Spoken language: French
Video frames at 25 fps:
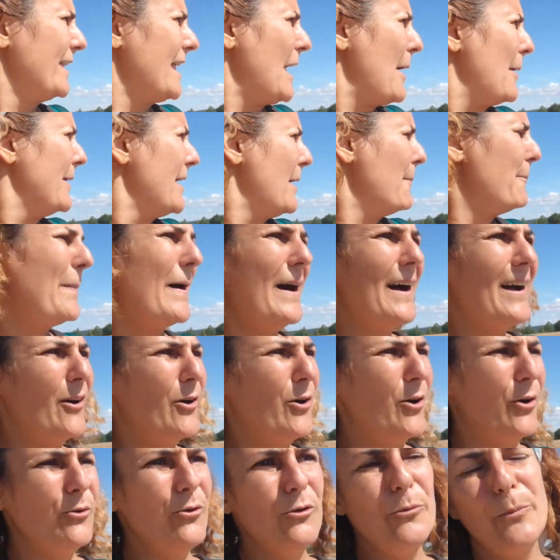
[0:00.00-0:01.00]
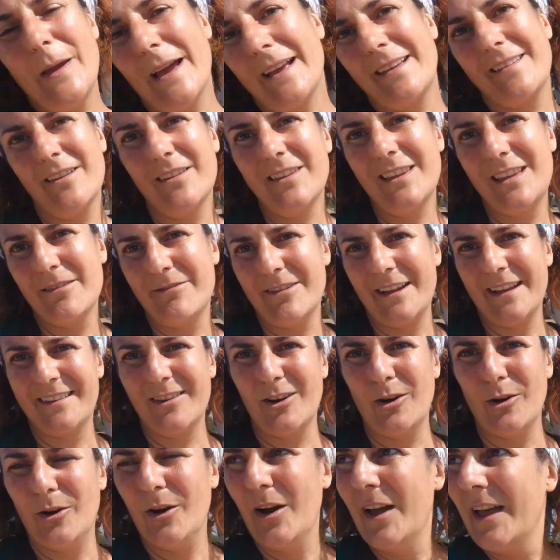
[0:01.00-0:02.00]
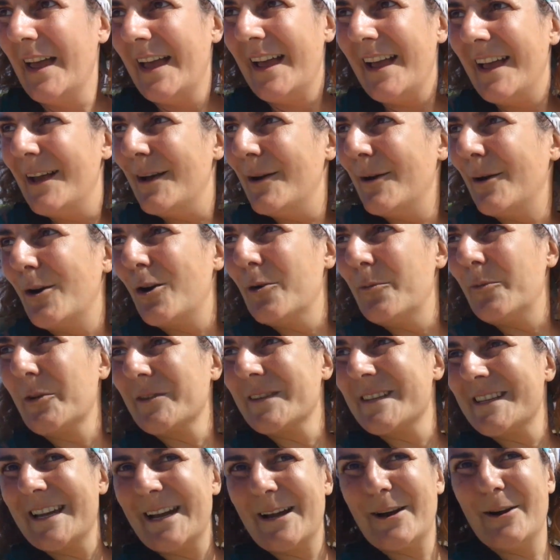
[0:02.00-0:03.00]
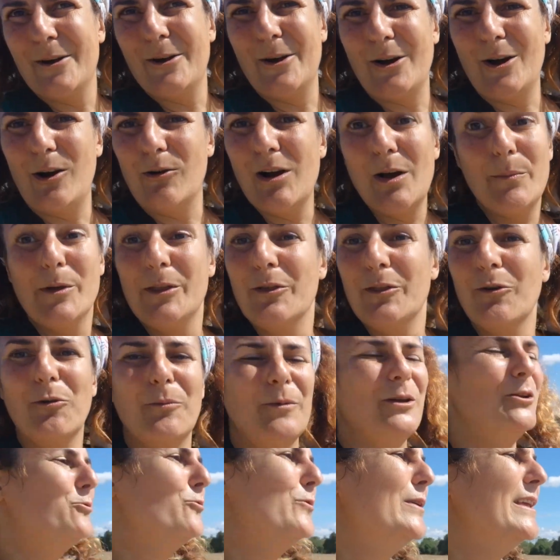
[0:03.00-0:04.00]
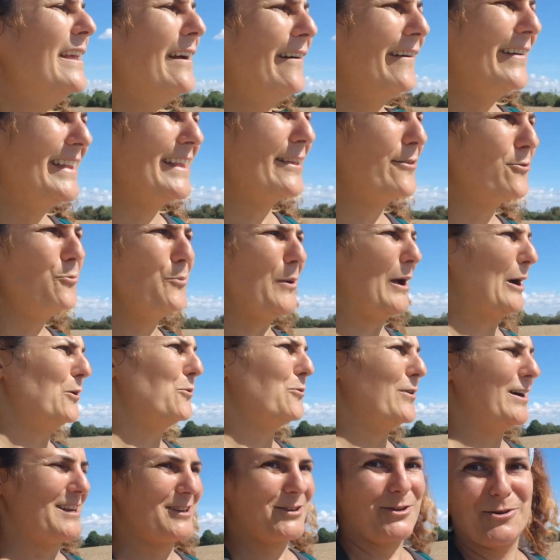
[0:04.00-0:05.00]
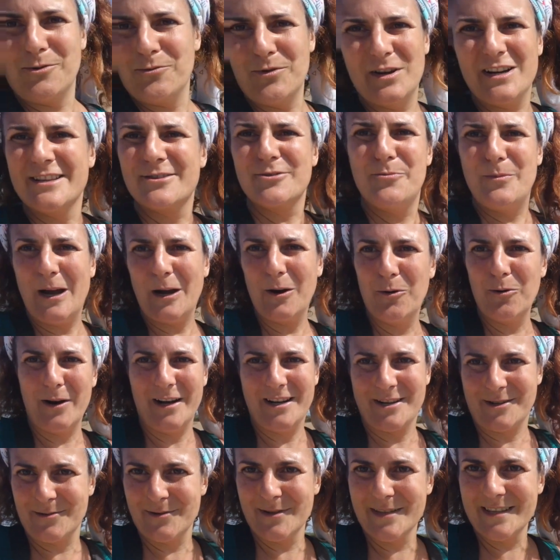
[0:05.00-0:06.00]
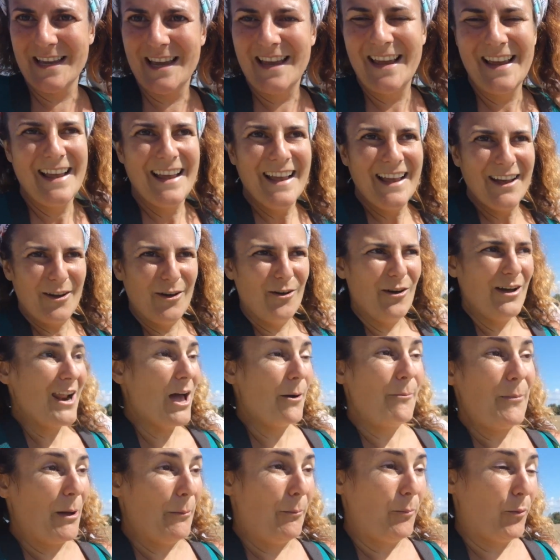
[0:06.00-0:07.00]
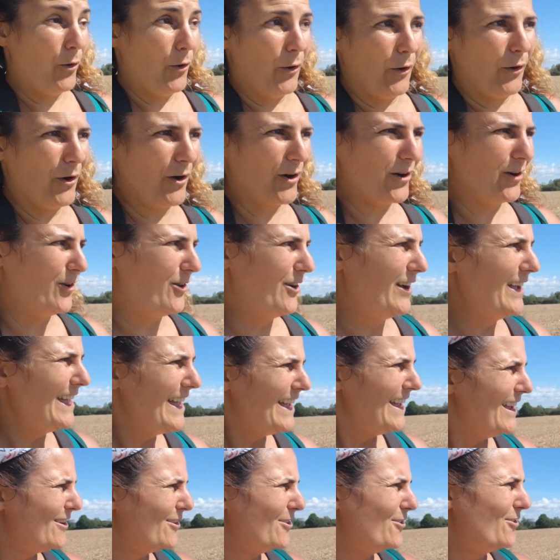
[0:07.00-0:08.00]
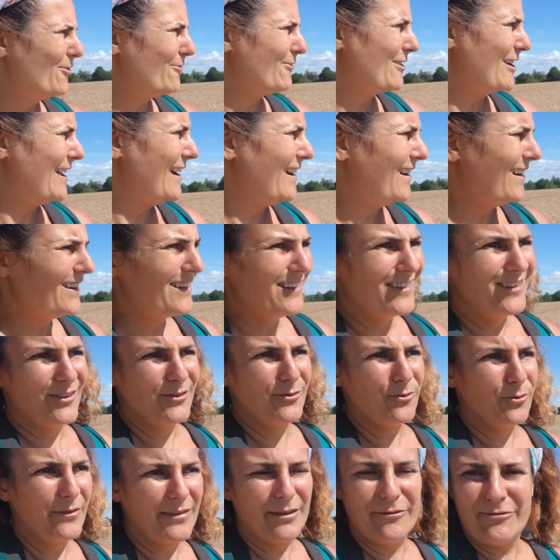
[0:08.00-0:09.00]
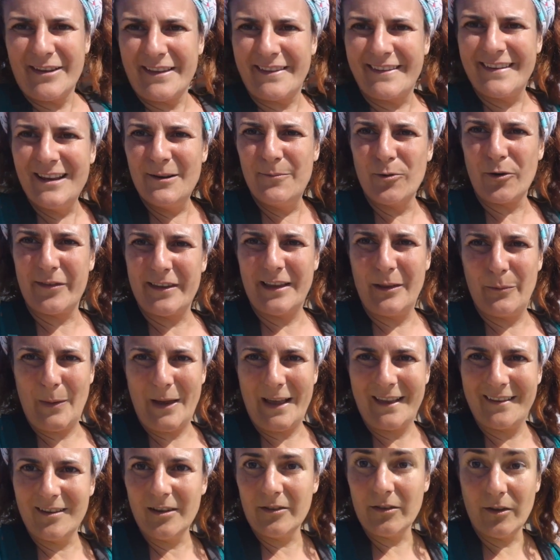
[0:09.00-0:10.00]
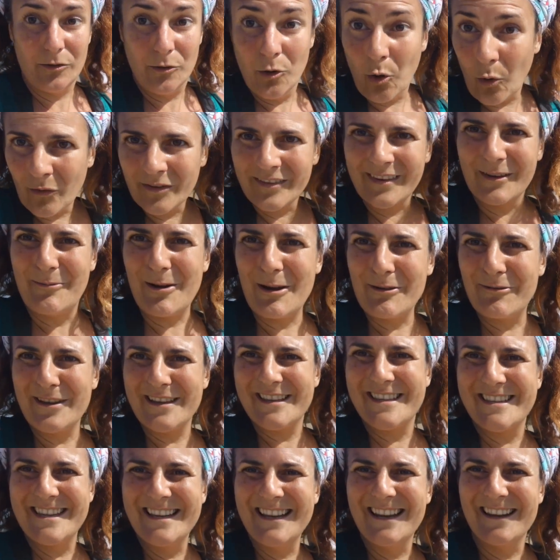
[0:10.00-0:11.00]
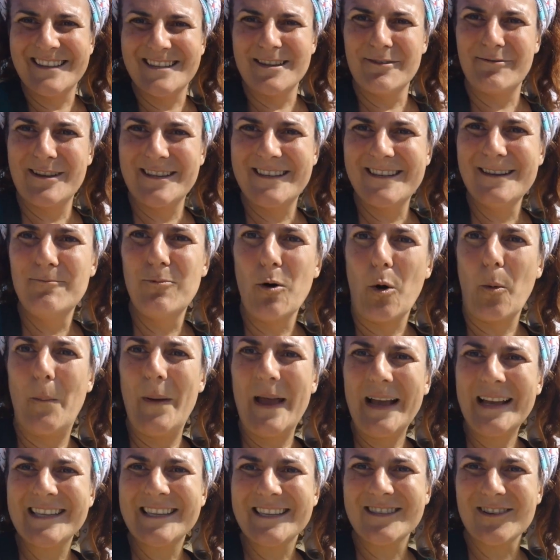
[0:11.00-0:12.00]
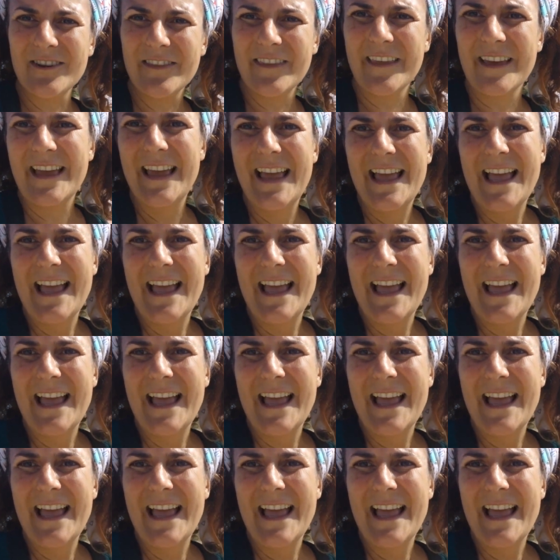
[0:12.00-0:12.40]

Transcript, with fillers: Il n'y a, pas euh, une personne qui va être, euh, euh, comment dire, ouais mais non, mais lui, il est super courageux ou elle est super courageuse, elle n'a pas peur, voilà, donc c'est facile pour cette personne. Non, c'est pas facile, c'est facile pour personne.